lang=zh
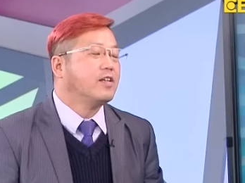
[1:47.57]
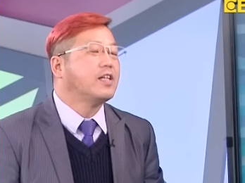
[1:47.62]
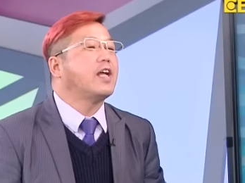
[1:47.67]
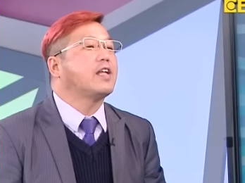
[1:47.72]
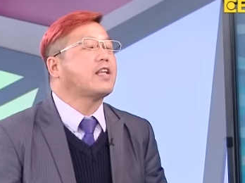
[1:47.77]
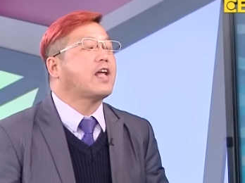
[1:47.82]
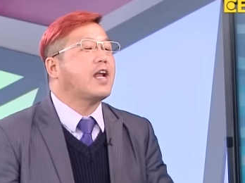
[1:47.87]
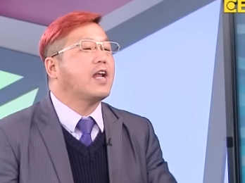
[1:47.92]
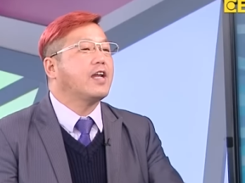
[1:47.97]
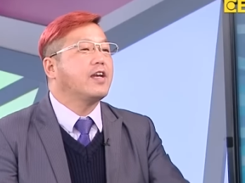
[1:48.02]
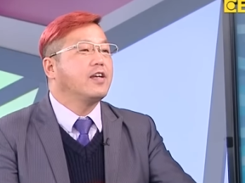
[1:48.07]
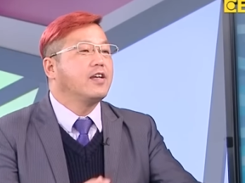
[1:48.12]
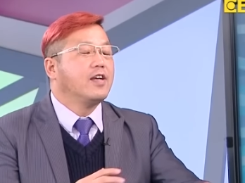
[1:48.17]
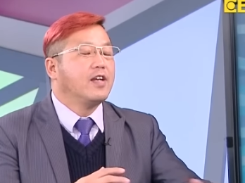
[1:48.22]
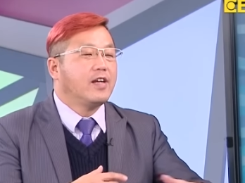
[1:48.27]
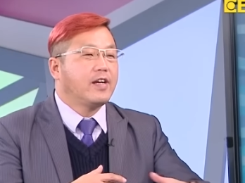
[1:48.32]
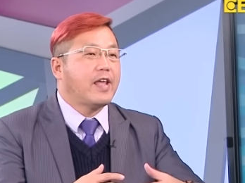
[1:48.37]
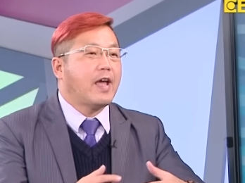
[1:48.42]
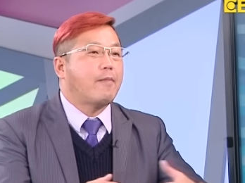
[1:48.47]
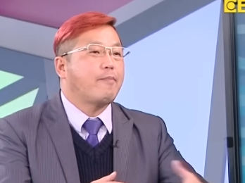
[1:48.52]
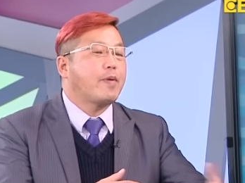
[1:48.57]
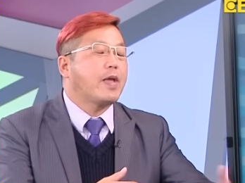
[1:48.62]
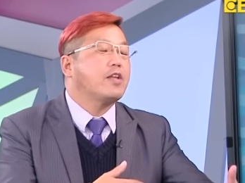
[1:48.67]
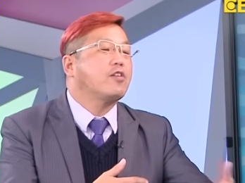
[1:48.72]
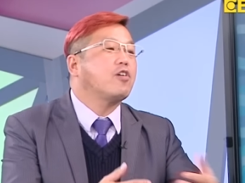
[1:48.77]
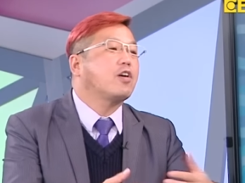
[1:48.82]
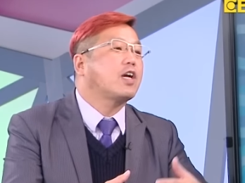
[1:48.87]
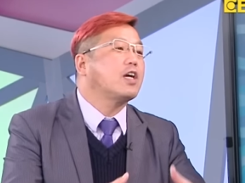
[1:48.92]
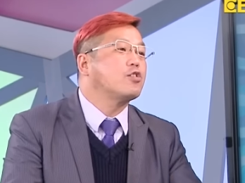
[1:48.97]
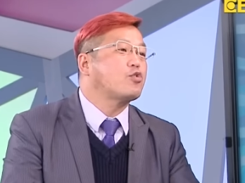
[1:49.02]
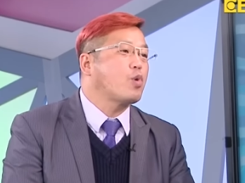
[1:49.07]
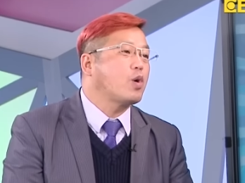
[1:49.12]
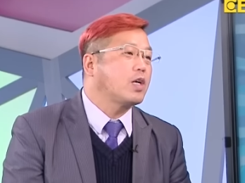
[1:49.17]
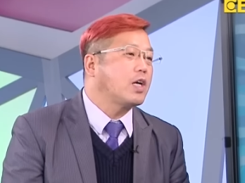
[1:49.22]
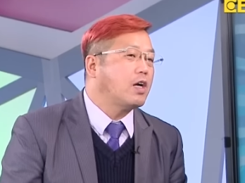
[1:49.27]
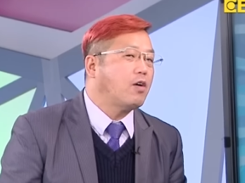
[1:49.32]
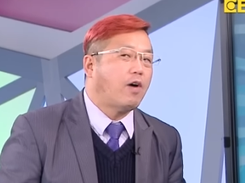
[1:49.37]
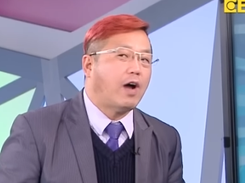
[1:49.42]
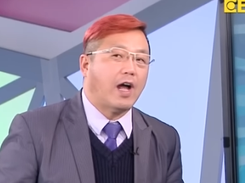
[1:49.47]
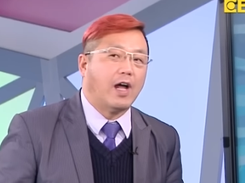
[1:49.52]
那当然，两边就各说
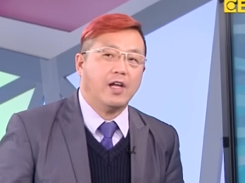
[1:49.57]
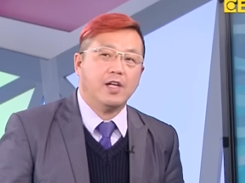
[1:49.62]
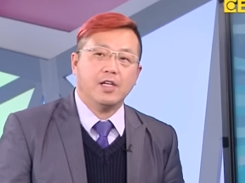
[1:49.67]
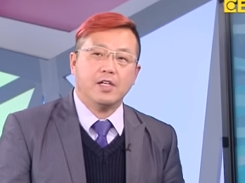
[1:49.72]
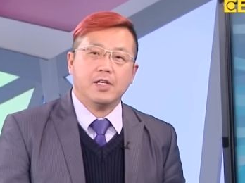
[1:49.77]
各话。对，